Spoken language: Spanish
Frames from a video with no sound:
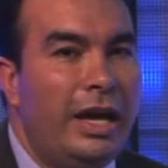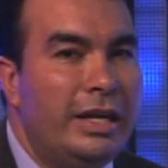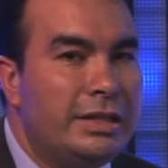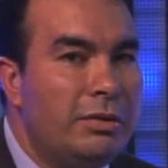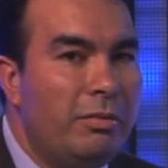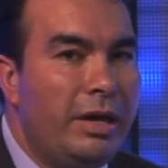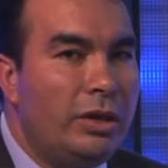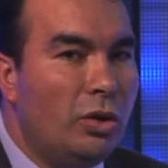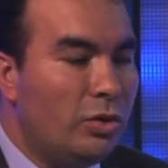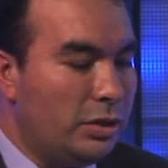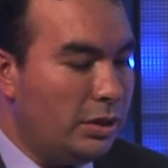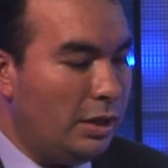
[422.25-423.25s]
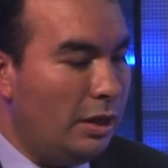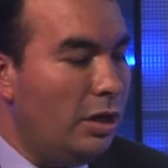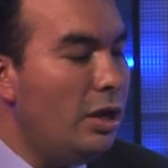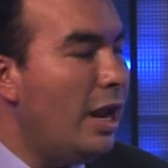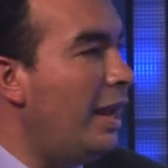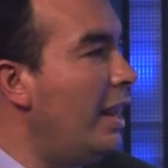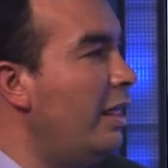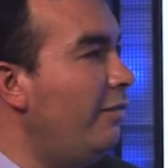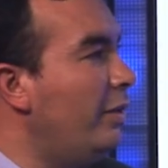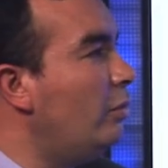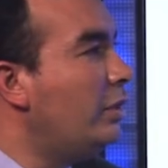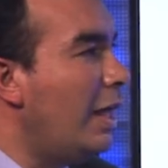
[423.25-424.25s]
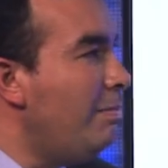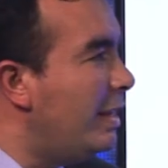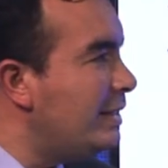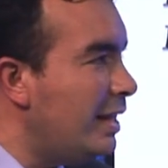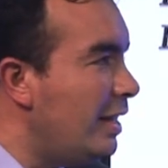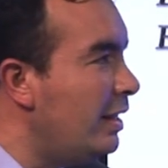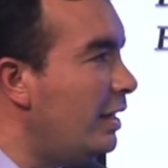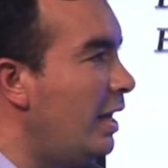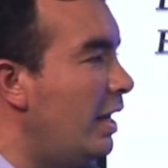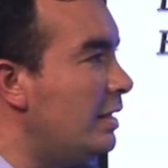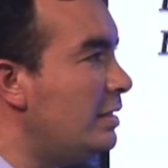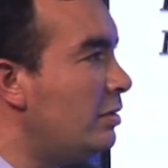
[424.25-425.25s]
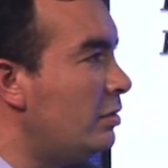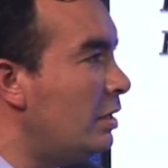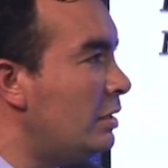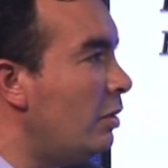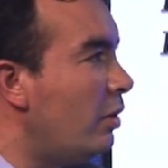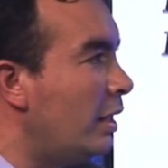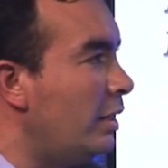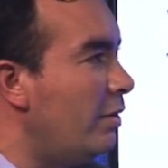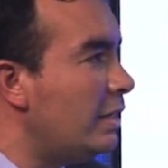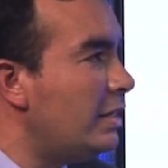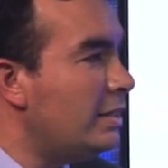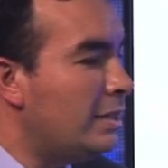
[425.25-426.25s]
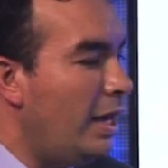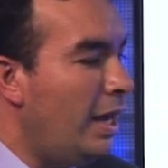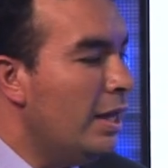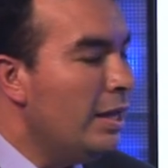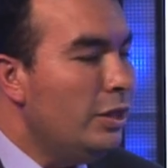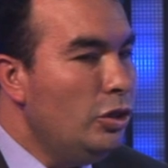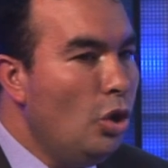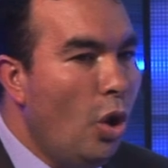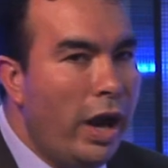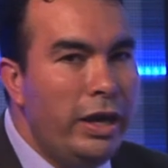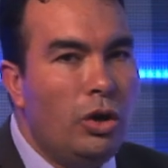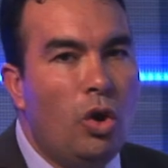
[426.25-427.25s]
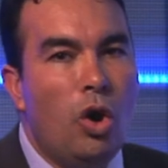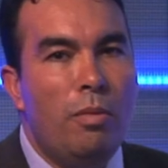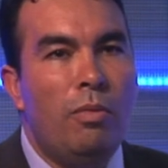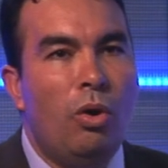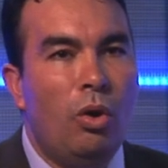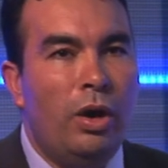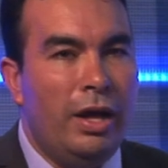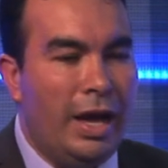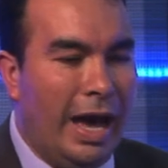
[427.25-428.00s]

en este momento la, dificultad más grande que hay en las instituciones educativas es que no hay cómo